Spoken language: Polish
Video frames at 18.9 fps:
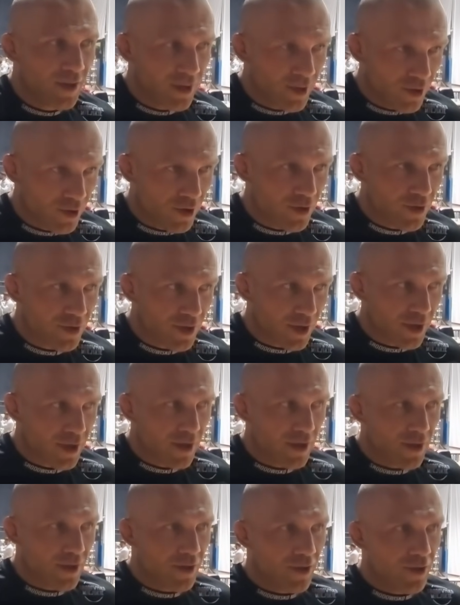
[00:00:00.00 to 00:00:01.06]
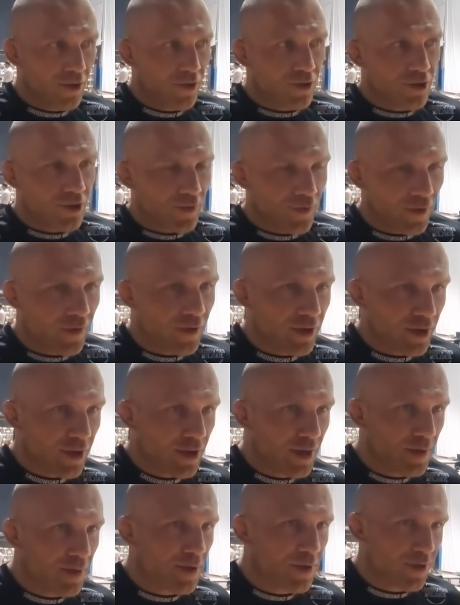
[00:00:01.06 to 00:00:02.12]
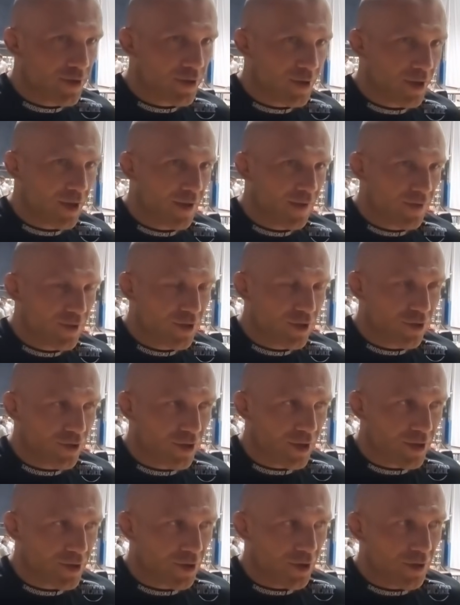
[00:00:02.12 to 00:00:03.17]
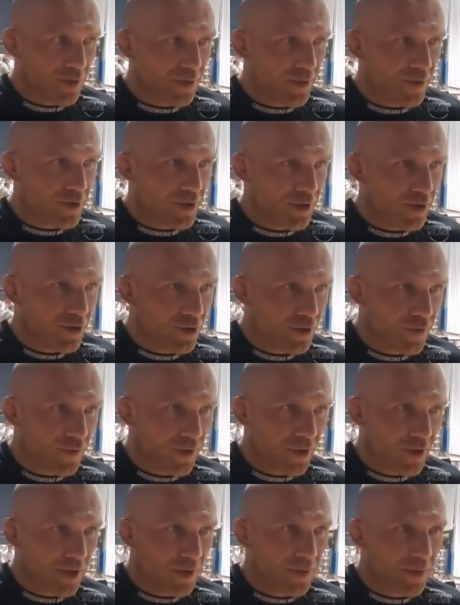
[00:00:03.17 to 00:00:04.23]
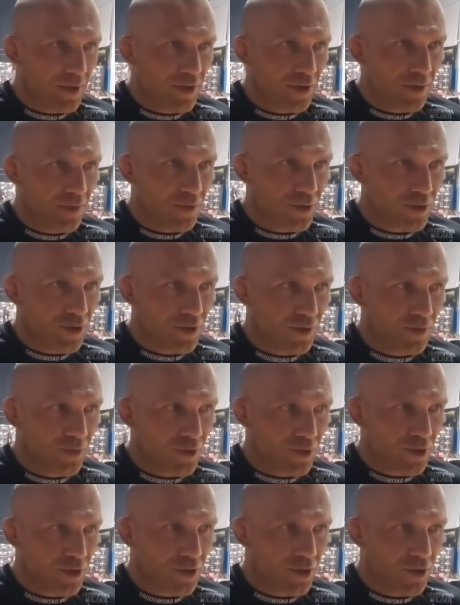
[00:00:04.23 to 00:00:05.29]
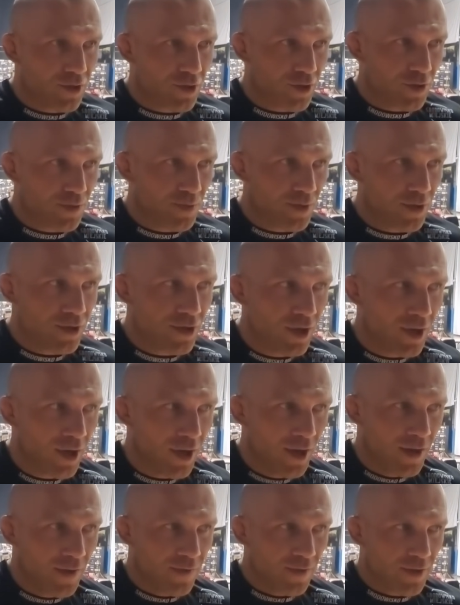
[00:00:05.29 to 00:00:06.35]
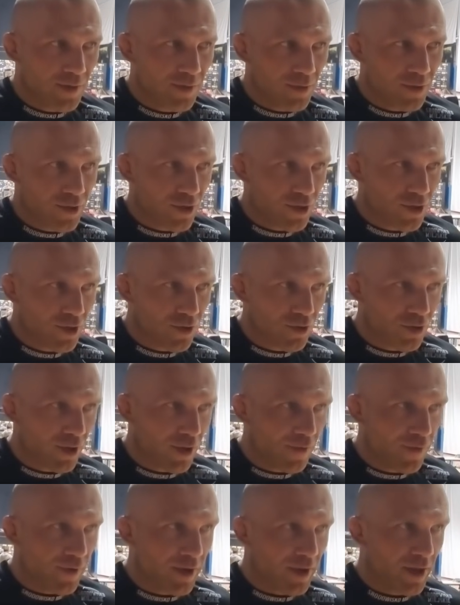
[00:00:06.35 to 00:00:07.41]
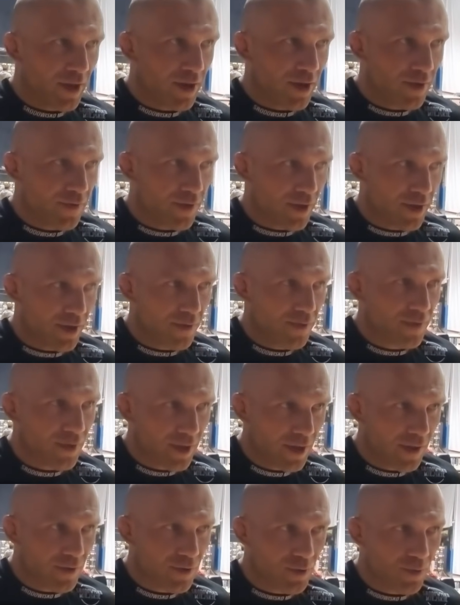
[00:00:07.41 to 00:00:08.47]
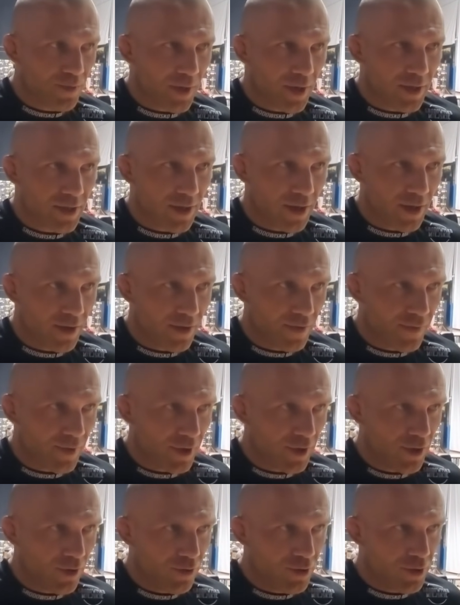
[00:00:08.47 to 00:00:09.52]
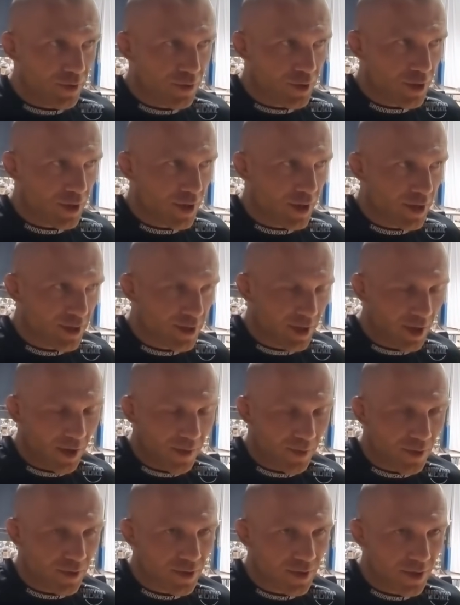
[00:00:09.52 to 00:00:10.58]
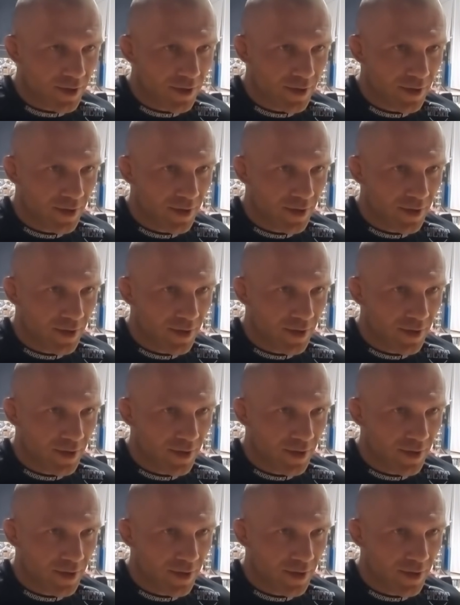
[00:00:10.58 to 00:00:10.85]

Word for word: no, takie nieoszlifowane diamenty, że ja nawet dzisiaj to na story powiedziałem, nieoszlifowane diamenty, może, może z nich coś być, więc myślę, że tutaj fajnie, fajnie, fajna współpraca i fajni ludzie przyjechali z całej Polski.